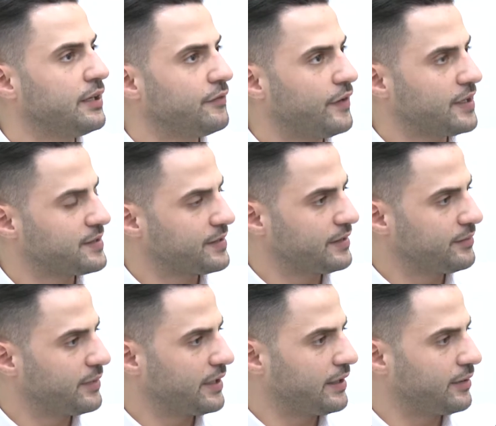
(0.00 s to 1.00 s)
Farz
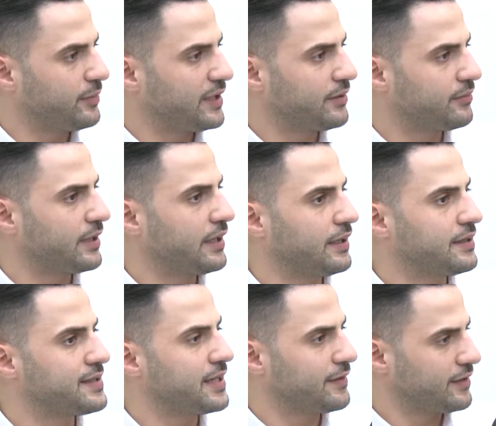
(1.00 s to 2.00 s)
edelim e, benim e,
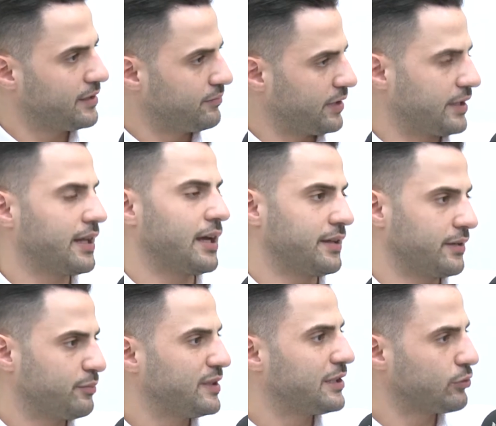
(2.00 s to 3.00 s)
sevgilimle
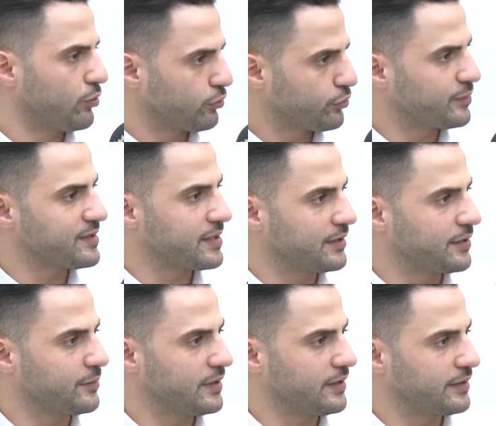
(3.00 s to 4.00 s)
yani birlikte olduğum
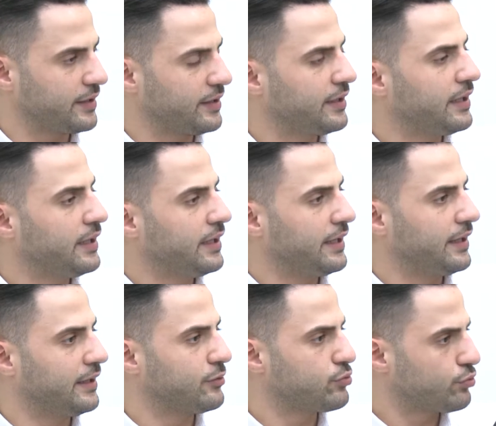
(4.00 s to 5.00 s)
insanla birlikte
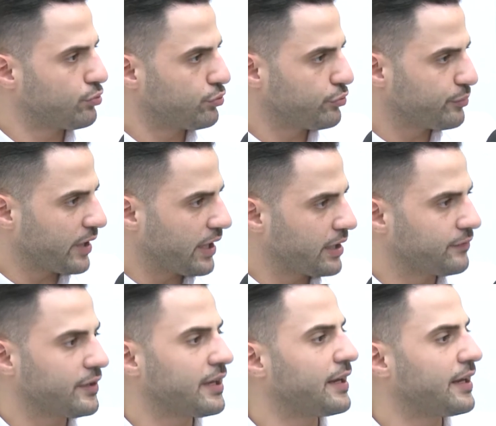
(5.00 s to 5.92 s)
e, sürdürdüğüm bir hayat var.